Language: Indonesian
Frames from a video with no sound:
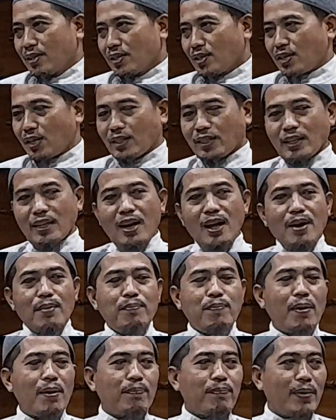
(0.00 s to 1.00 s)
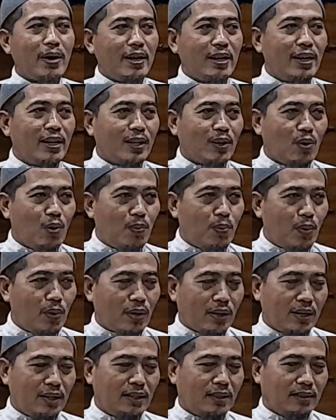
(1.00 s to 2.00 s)
Setelah bapaknya
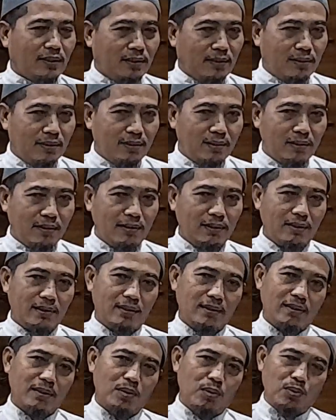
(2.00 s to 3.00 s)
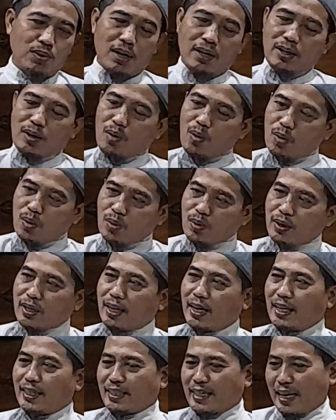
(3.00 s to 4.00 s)
dikuburin, udah diuruk
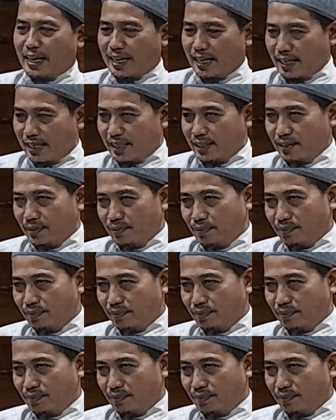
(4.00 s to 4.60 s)
dengan tanah,